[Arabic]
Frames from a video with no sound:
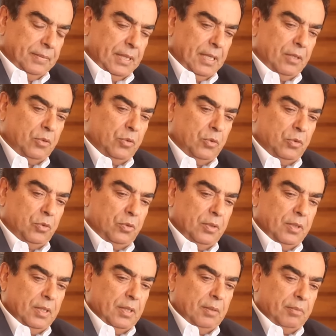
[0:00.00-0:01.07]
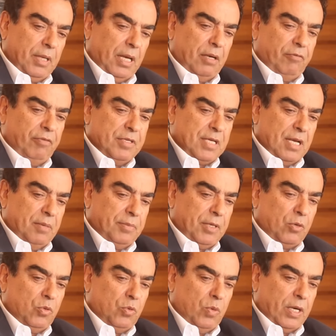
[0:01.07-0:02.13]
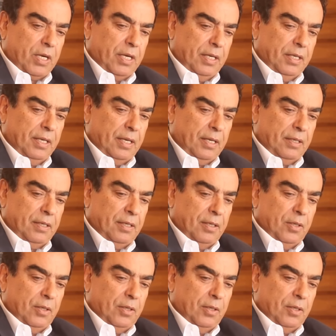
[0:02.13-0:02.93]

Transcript: لأنه تعرف إذا لم تكن واقعيا